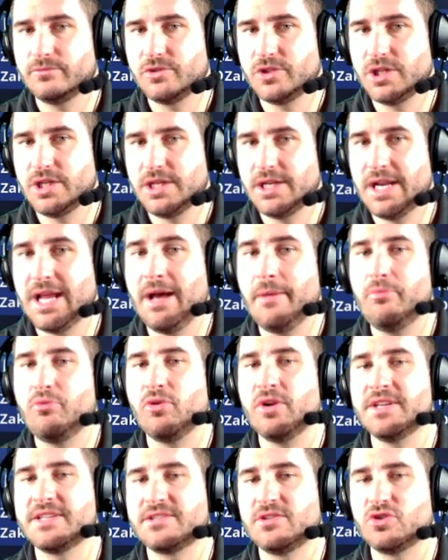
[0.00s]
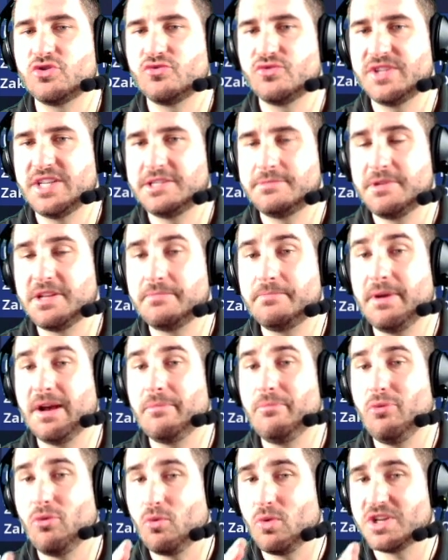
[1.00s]
Là, pour l'instant, je vous explique pas
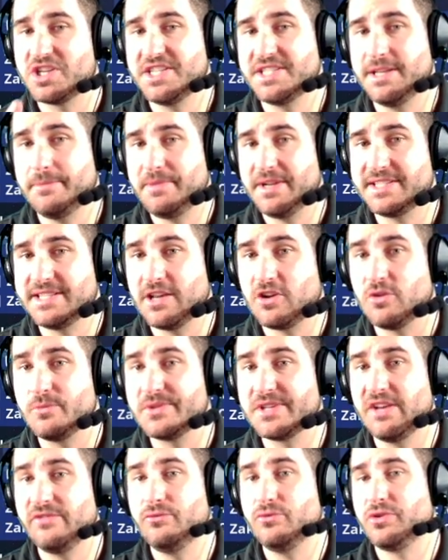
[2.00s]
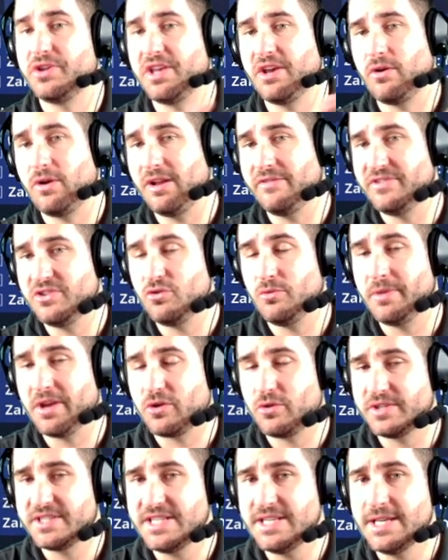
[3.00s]
pourquoi je les ai placés comme ça, vu qu'il y aura la vidéo
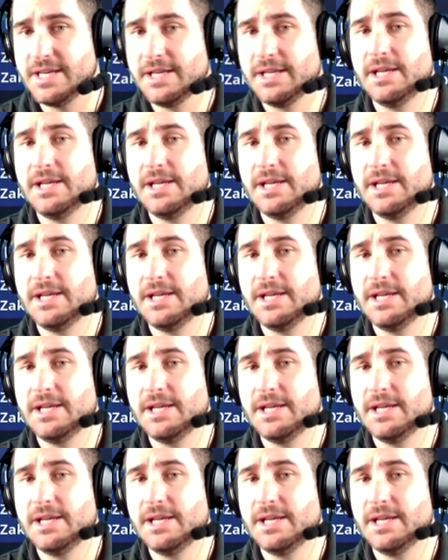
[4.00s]
mercredi,